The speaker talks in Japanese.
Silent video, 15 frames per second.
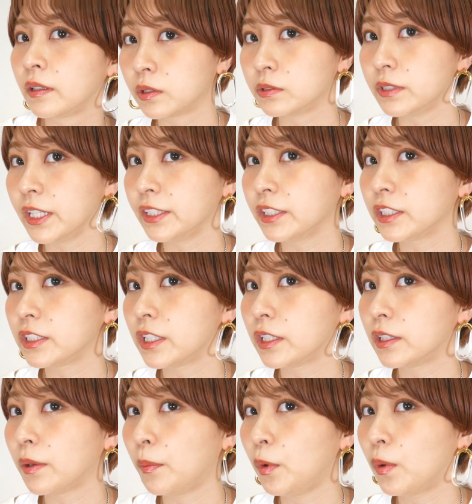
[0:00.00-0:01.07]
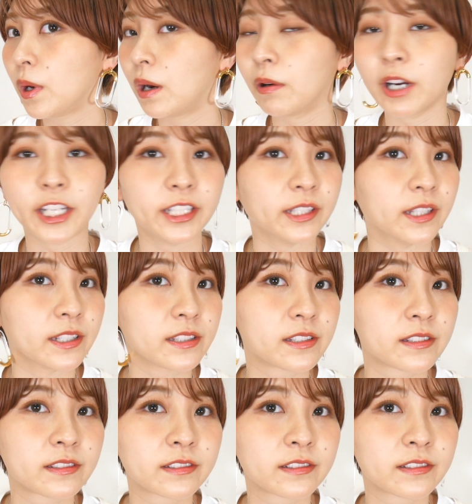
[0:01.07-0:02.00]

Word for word: 上に着てても可愛いです